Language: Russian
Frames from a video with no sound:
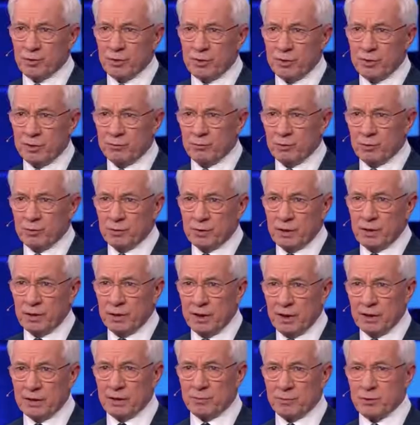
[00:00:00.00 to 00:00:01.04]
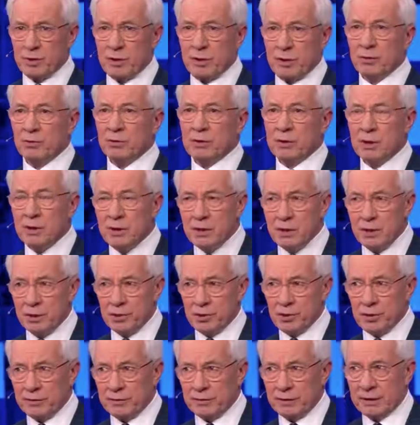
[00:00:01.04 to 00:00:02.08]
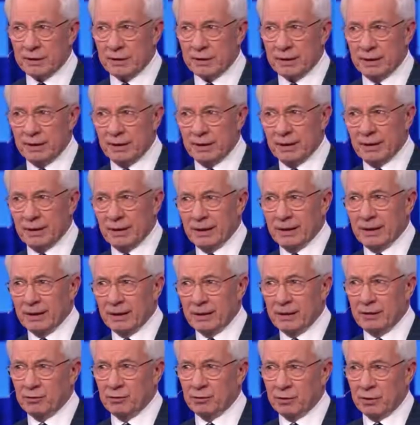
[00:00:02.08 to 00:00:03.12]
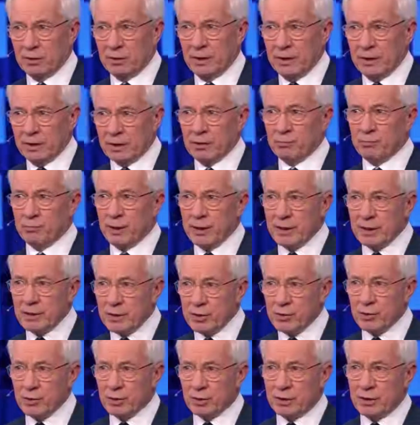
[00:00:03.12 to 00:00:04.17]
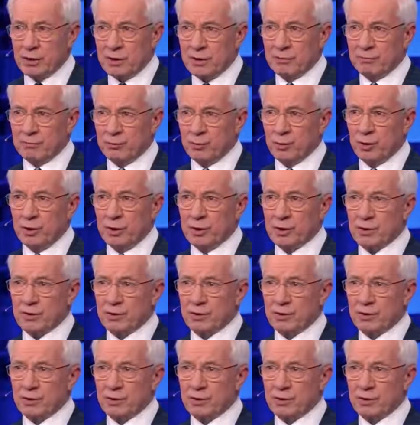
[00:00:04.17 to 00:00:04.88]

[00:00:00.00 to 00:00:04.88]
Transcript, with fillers: что ему терять абсолютно нечего. И он на это пойдет, тем более,